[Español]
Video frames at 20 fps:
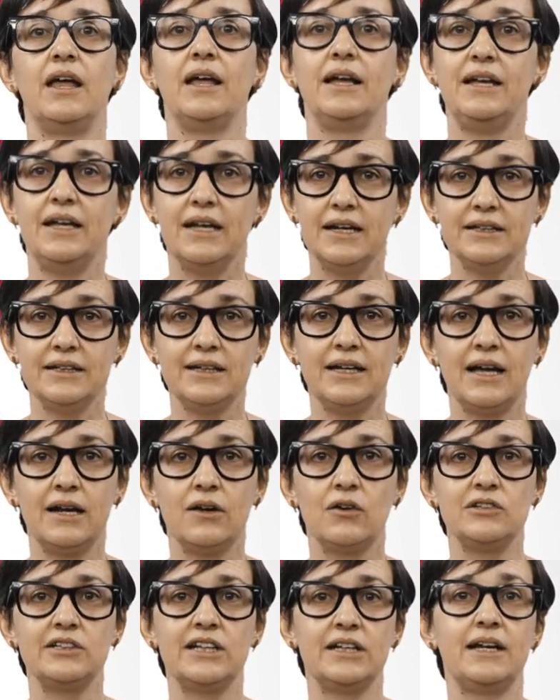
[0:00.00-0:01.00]
¿Quieres que
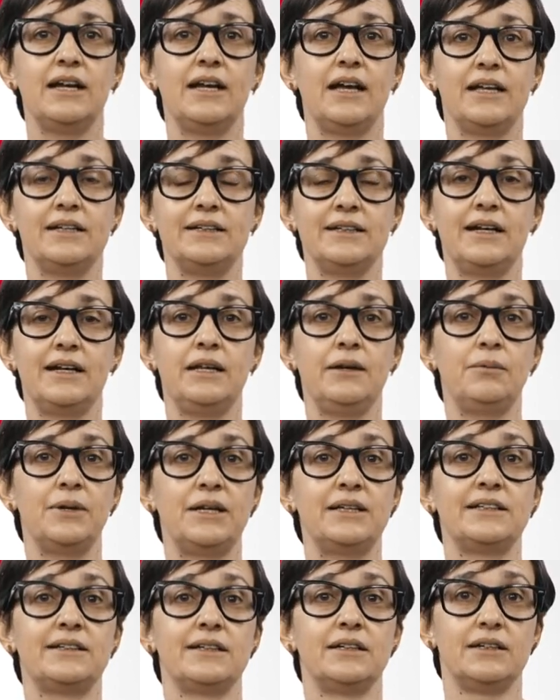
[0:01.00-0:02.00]
algo que
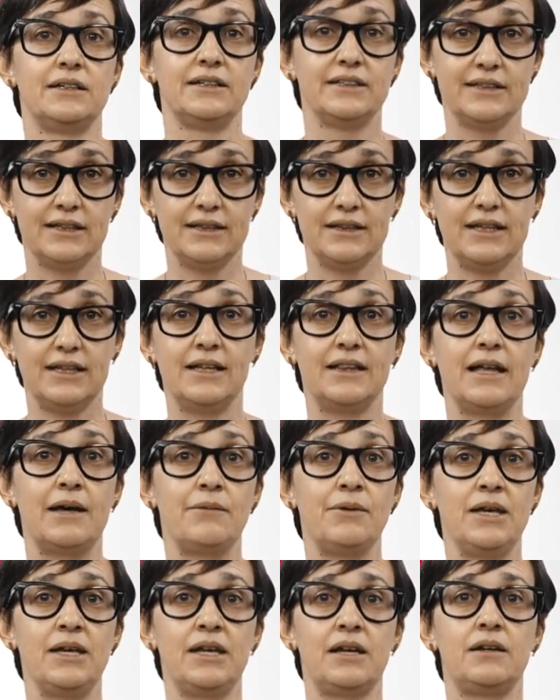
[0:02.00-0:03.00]
escribes se entienda
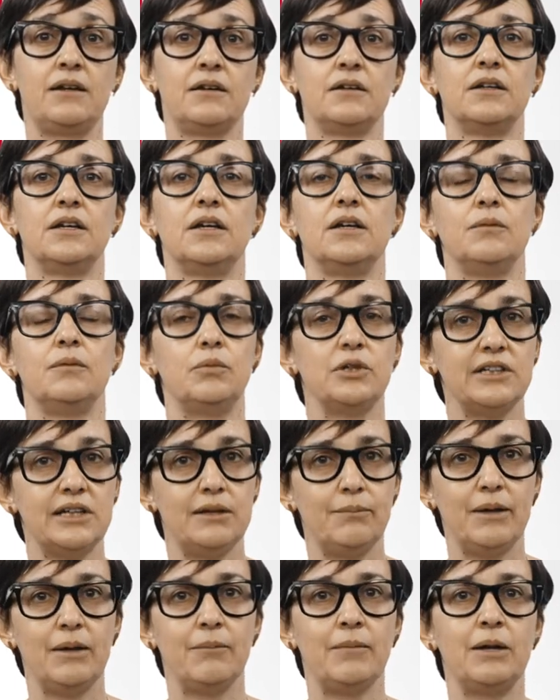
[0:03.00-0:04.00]
bien? Pues
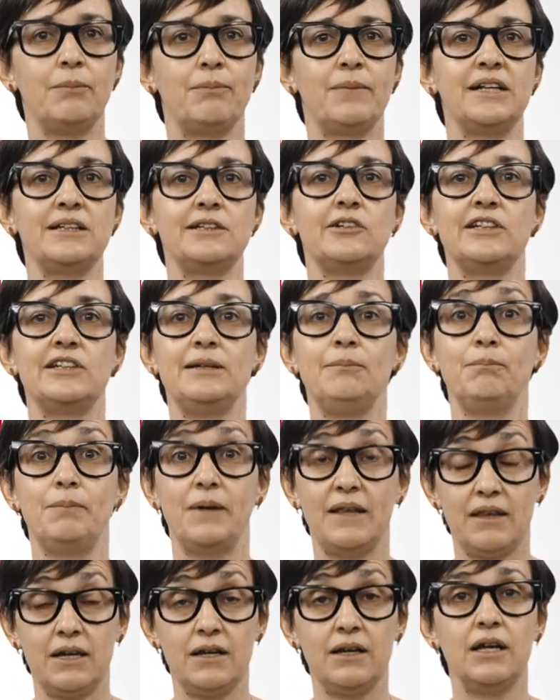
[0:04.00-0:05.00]
el primer paso es
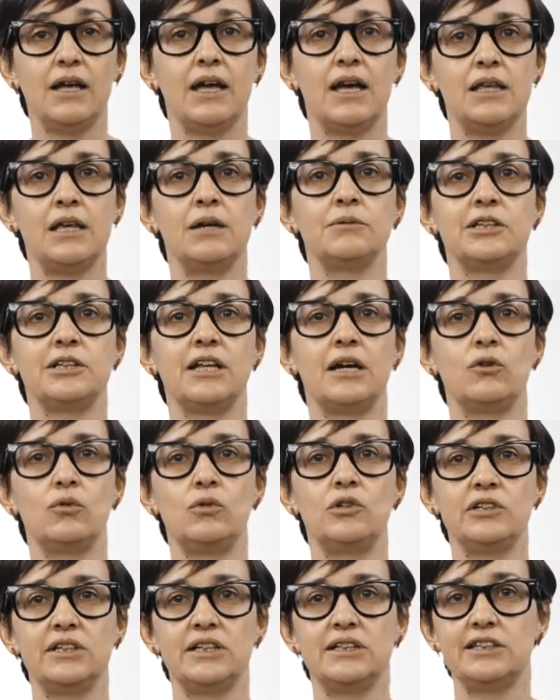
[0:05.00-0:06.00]
impedir que haya
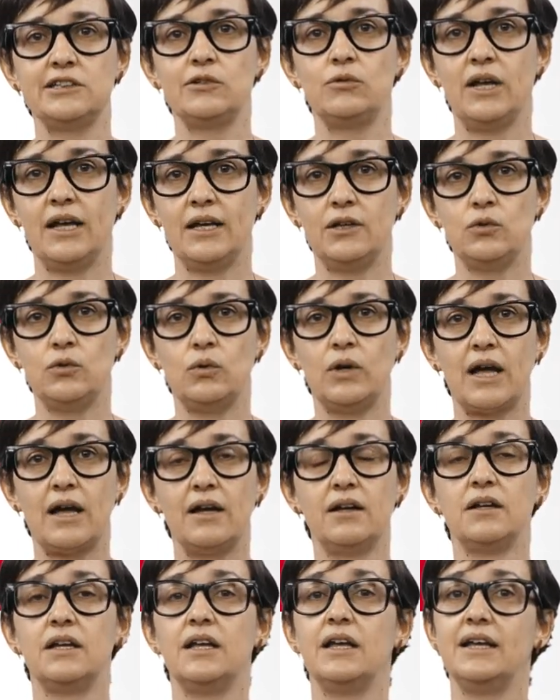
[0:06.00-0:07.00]
obstáculos en su lectura
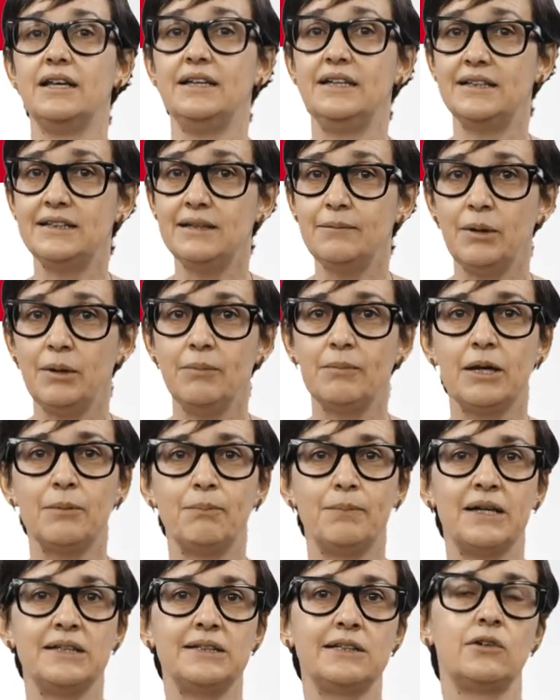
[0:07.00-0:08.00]
y ese
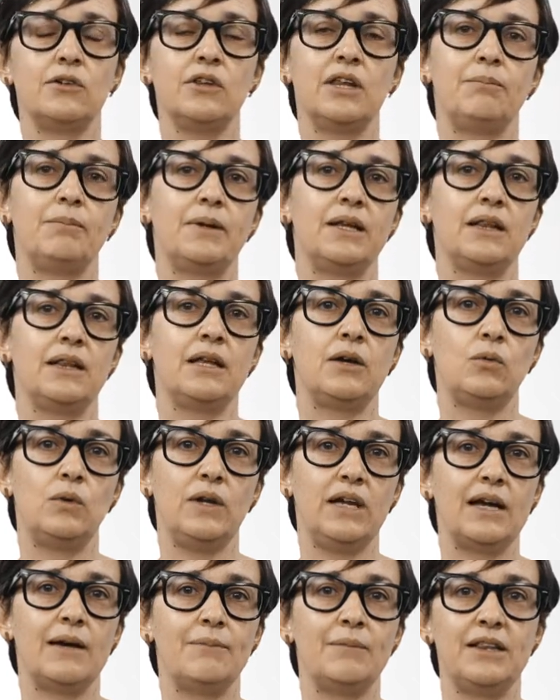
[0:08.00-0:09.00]
primer paso depende
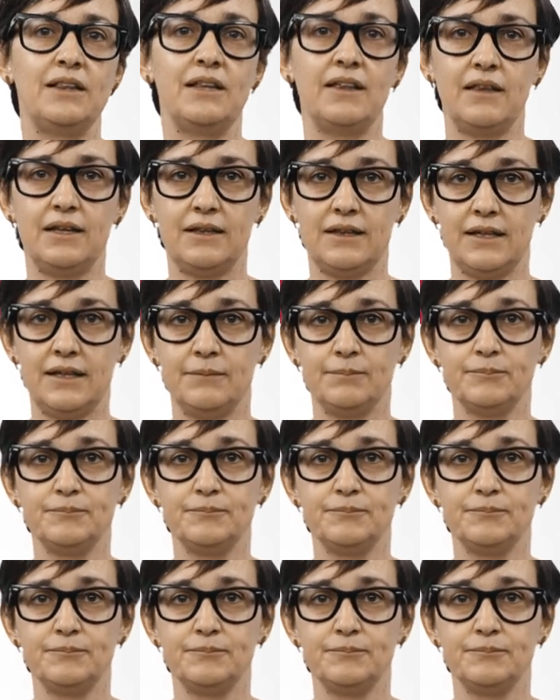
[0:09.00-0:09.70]
únicamente de ti.